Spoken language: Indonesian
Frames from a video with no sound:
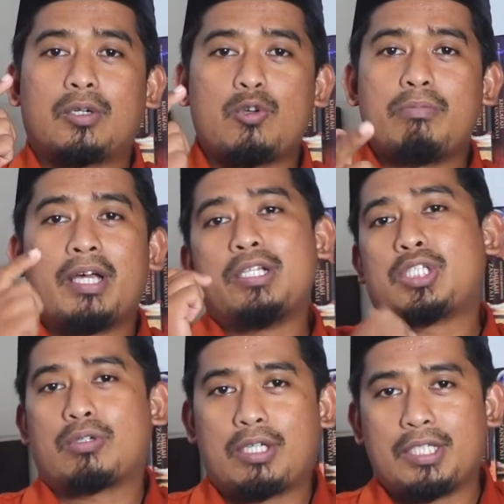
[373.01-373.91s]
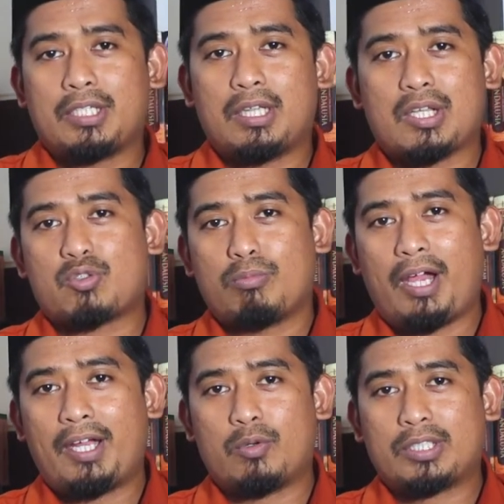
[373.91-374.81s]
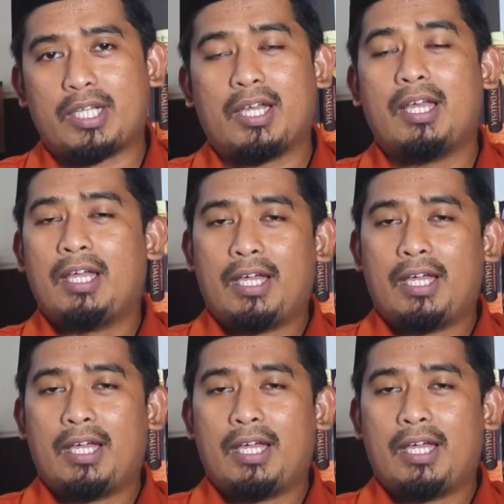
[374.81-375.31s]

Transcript: rumah di surganya Allah Subhanahu wa taala.